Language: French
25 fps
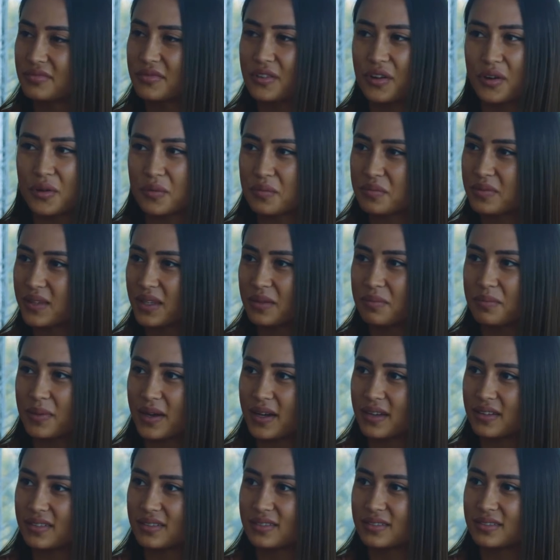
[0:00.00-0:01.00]
Non, peut-être
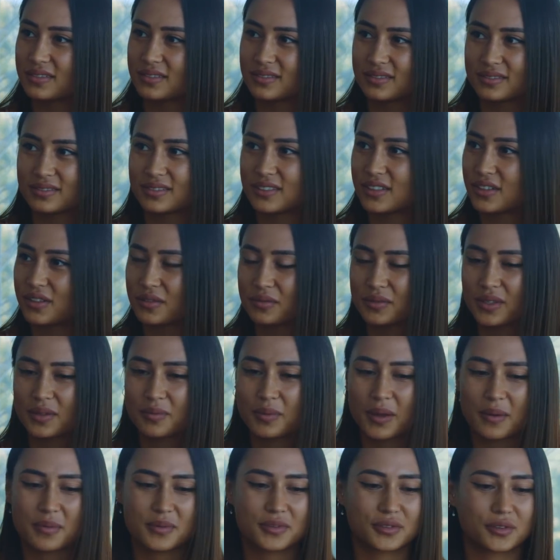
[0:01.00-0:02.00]
pas. Peut-être pas. Hein. Non,
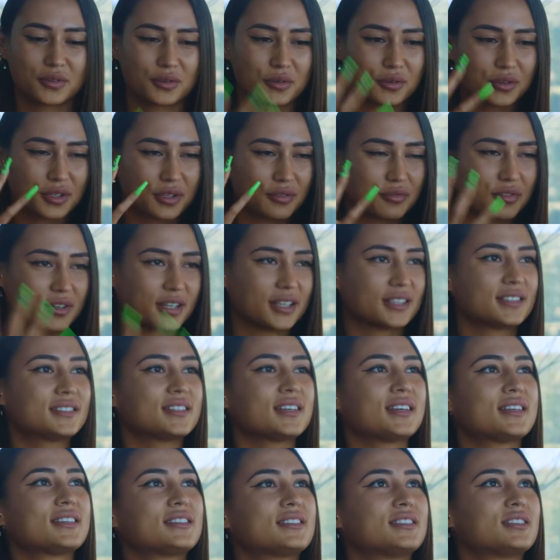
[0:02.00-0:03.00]
peut-être pas, parce qu'eux, ils voient
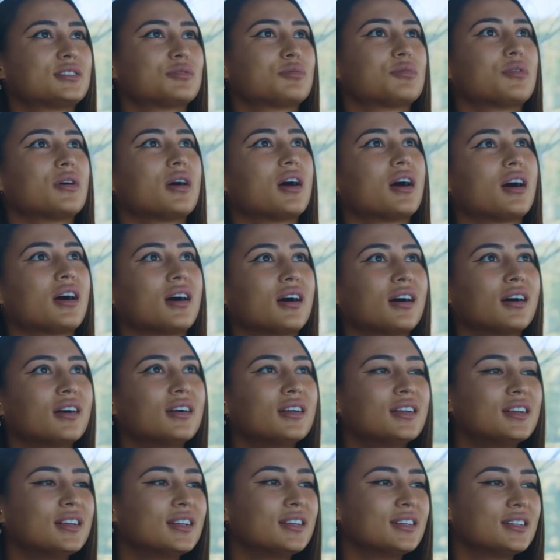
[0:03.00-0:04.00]
ça, ils se disent, waouh,
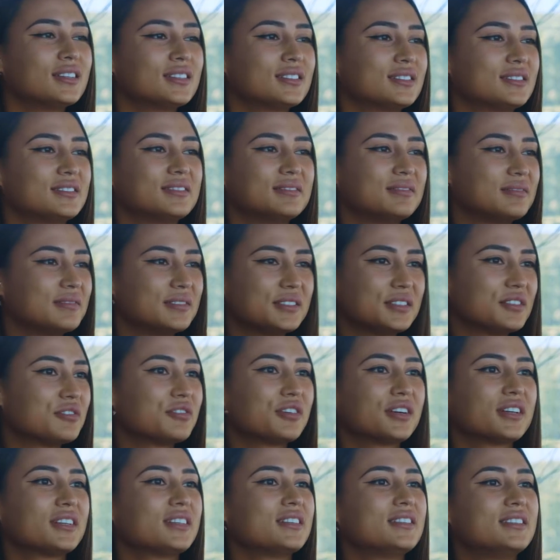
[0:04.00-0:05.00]
ils
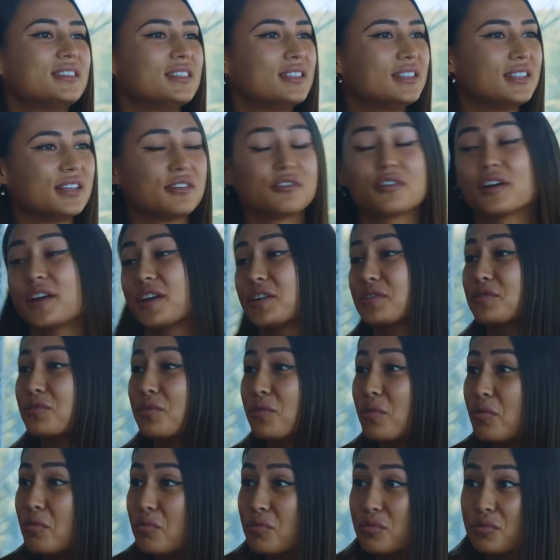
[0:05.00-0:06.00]
voient des voyages
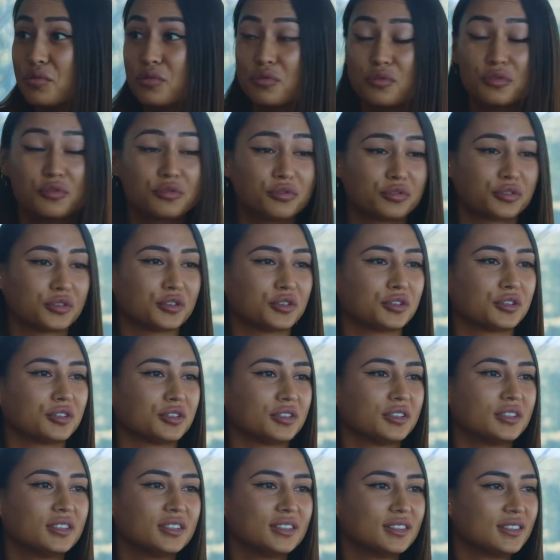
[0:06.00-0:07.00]
de ouf,
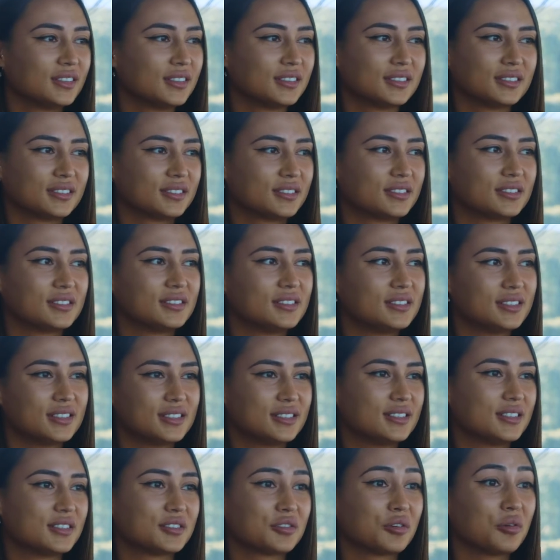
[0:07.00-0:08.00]
euh,
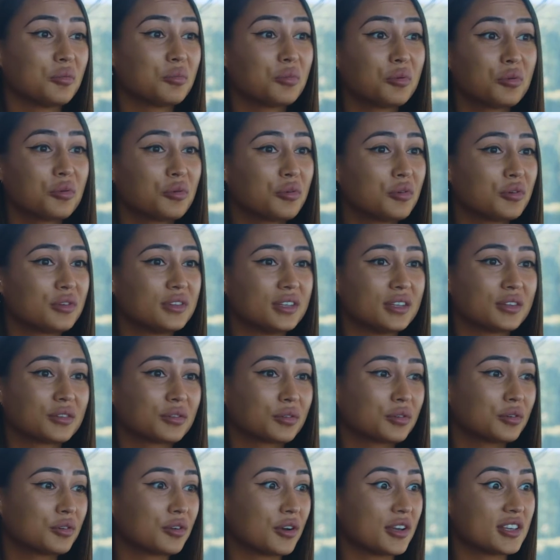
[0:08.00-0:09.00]
des, des, des
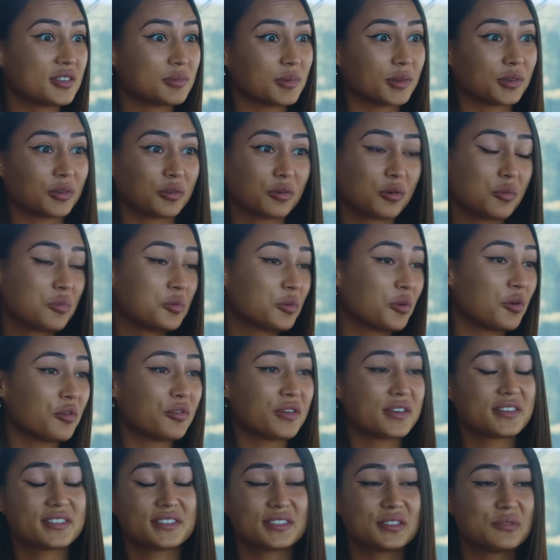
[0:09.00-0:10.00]
trucs, quand ils se mettent en couple trop
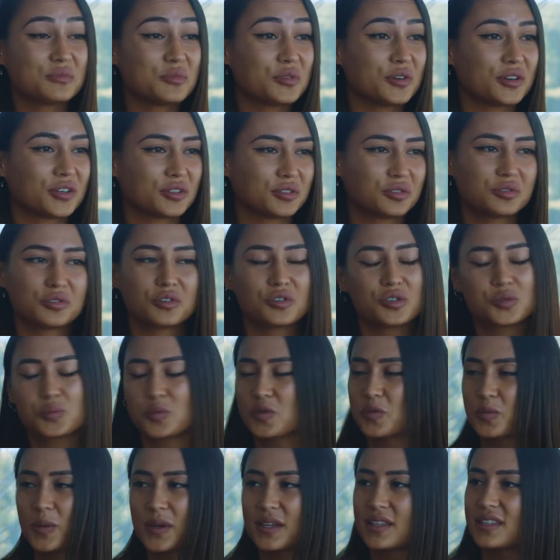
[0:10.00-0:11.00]
facilement et tout. Non, je
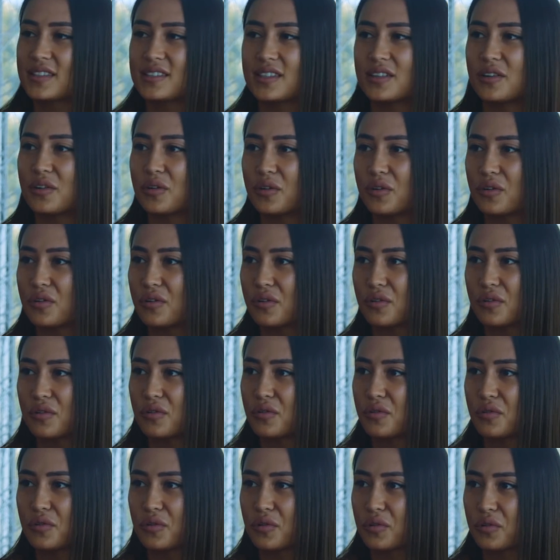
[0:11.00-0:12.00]
pense pas qu'ils aient
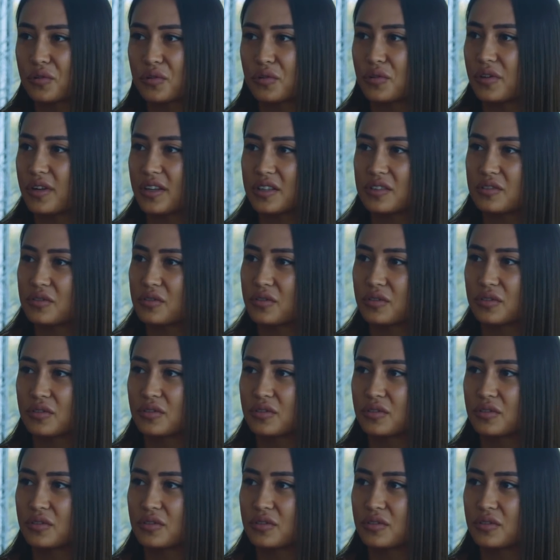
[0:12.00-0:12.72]
le, le hmm. recul là-dessus.